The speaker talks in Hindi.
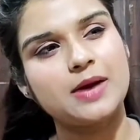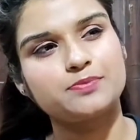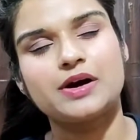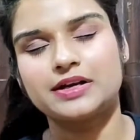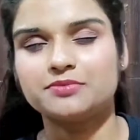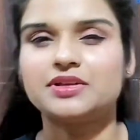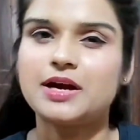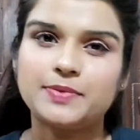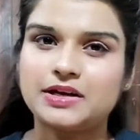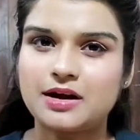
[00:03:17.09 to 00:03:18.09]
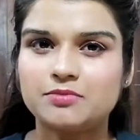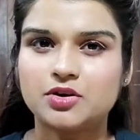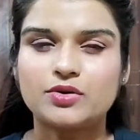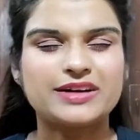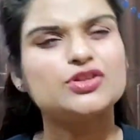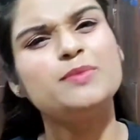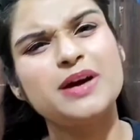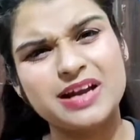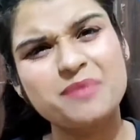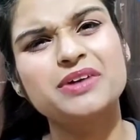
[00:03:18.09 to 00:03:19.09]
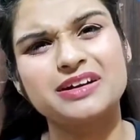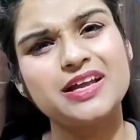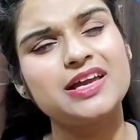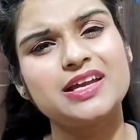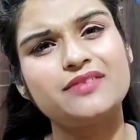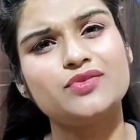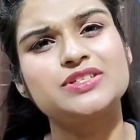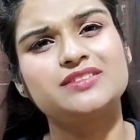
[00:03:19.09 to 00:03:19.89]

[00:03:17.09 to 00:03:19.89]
कि आप आराम से यहाँ पे आराम करो एक्चुअली में आराम करने के लिए वो